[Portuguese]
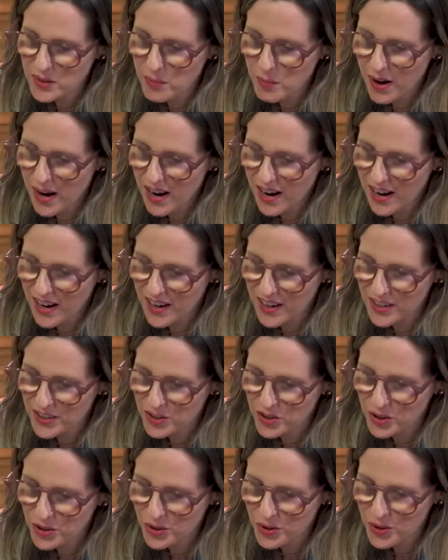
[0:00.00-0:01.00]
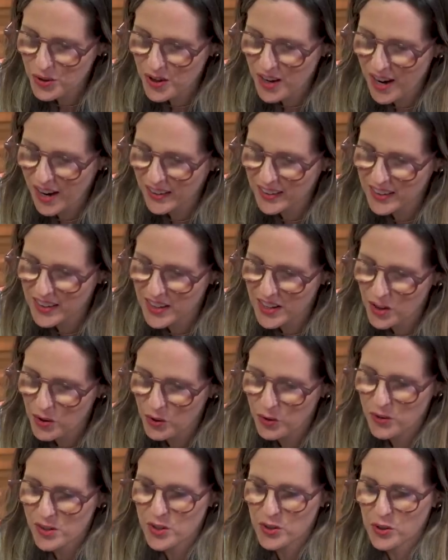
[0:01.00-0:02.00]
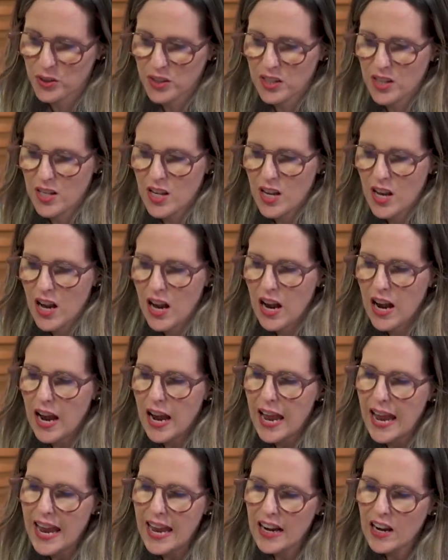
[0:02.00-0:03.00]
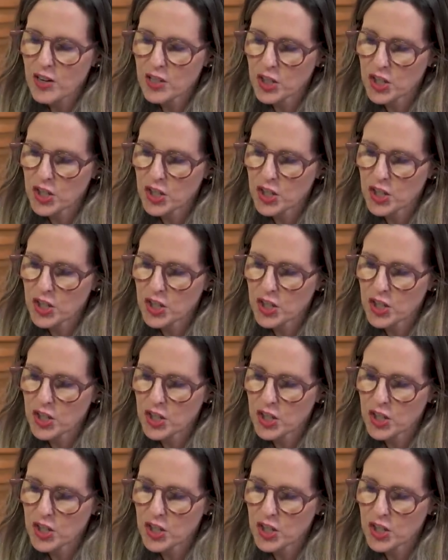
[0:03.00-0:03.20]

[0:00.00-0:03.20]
embaixo. é aqui eu, isso aqui. Ela